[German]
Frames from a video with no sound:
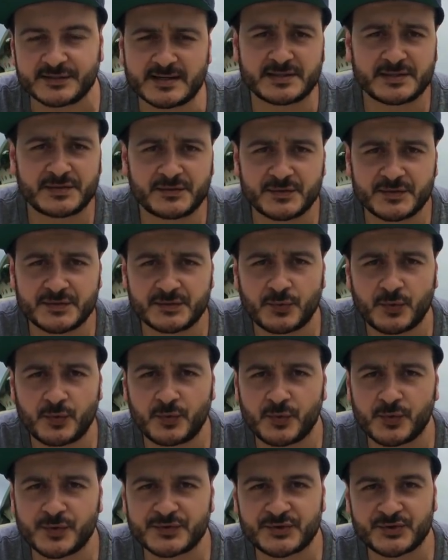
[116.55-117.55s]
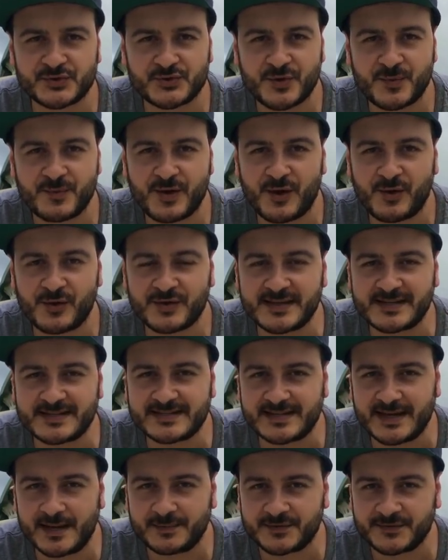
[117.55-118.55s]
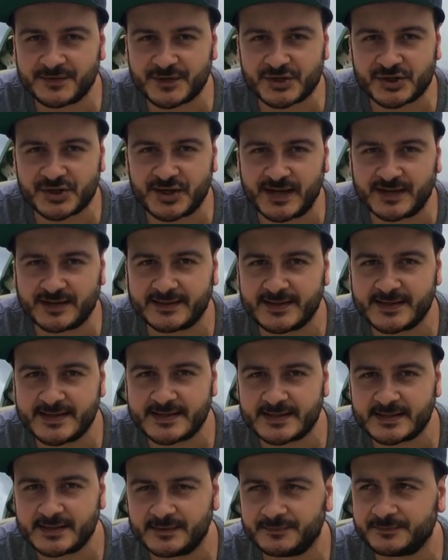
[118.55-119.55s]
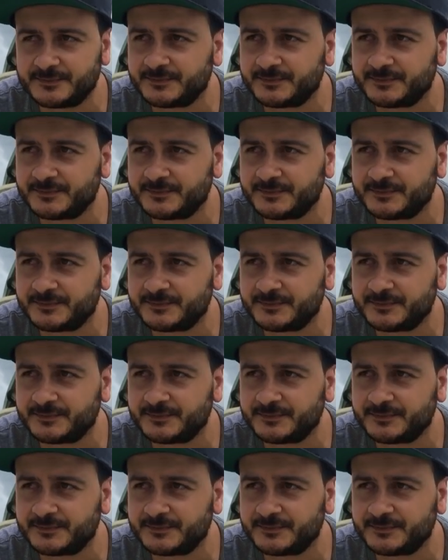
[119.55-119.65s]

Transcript: Das ist für so große Stürmer auch nicht selbstverständlich.